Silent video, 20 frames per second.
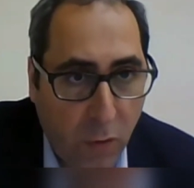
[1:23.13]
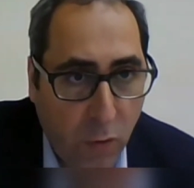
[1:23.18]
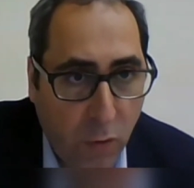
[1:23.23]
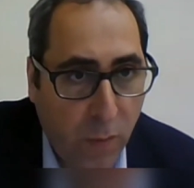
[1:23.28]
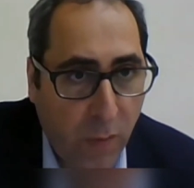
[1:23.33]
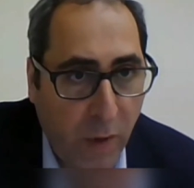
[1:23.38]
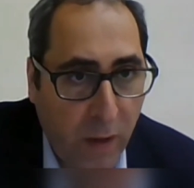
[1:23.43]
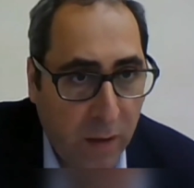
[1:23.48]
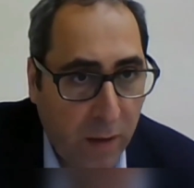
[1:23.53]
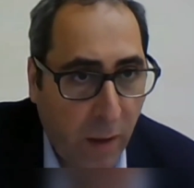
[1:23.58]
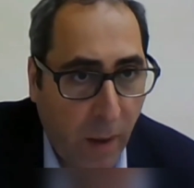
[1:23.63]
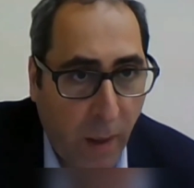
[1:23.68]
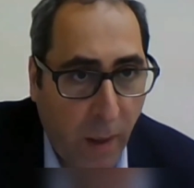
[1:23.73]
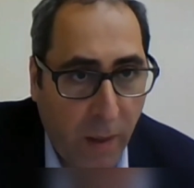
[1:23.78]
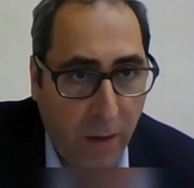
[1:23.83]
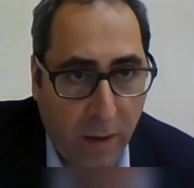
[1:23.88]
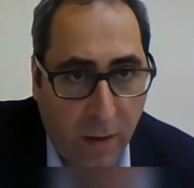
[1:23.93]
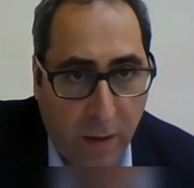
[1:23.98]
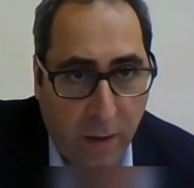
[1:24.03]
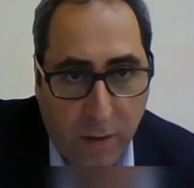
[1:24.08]

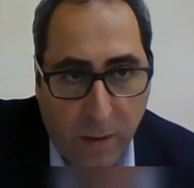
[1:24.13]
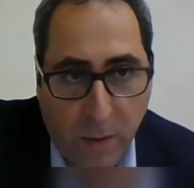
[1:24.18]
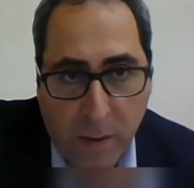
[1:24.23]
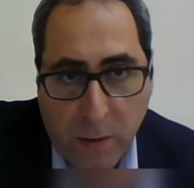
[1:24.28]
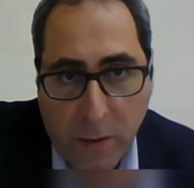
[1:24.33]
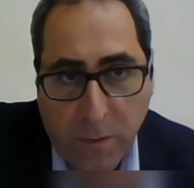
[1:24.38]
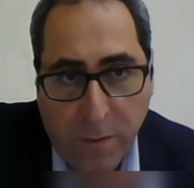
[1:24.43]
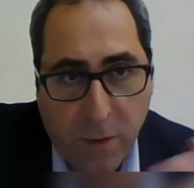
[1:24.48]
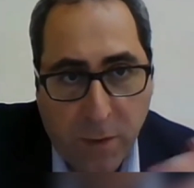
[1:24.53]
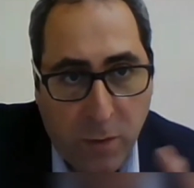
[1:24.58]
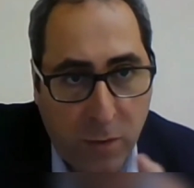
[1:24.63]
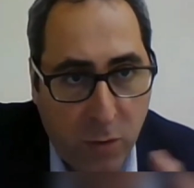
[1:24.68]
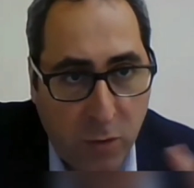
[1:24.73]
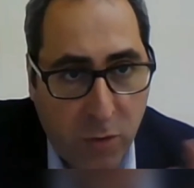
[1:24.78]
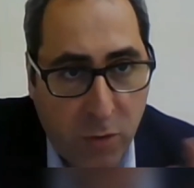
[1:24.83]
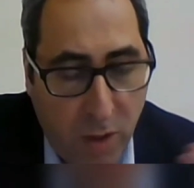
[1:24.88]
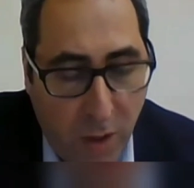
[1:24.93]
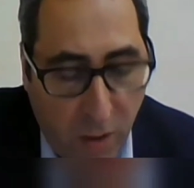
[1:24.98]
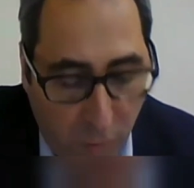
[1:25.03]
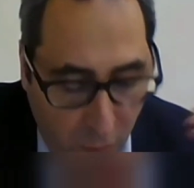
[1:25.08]
гуманитарная катастрофа, люди
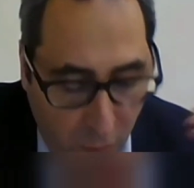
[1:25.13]
уже о